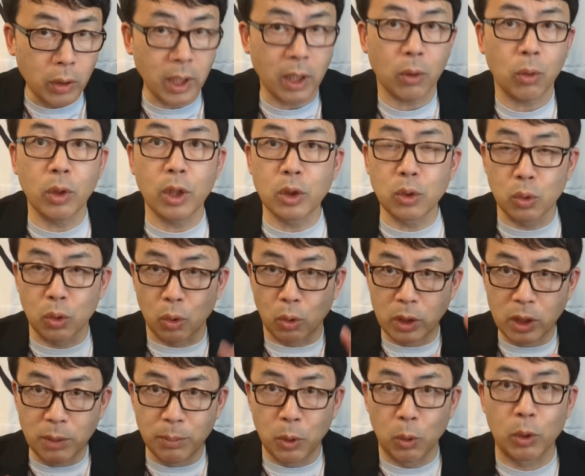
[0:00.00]
ね、これはちょっ
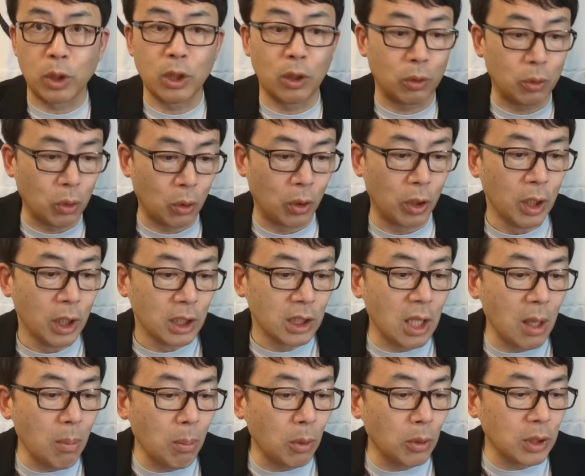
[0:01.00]
と意味を補うと、
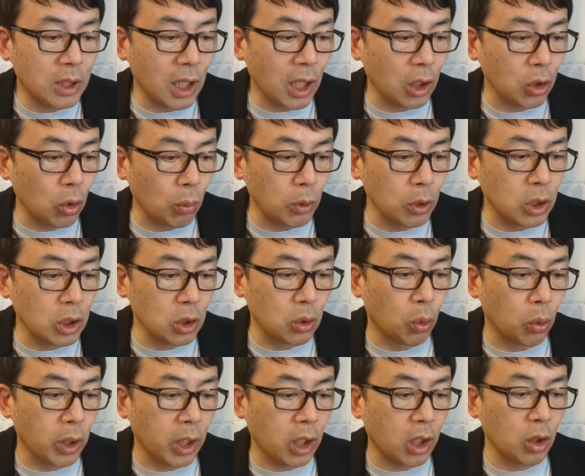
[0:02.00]
専門性が乏しい
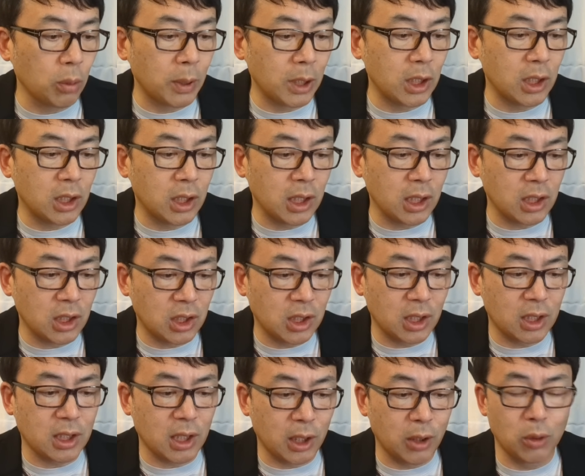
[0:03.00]
と公の場で指
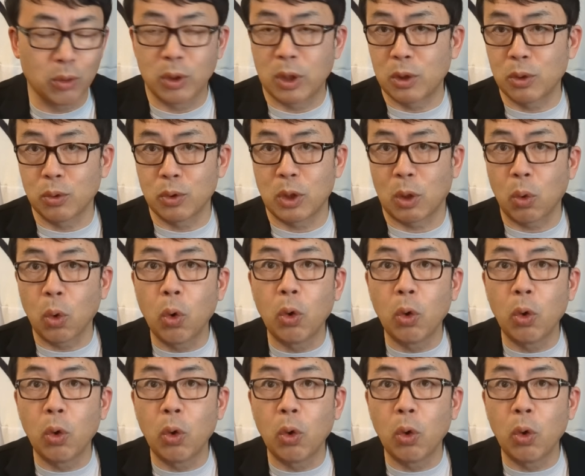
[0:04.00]
摘されるような人ってのは、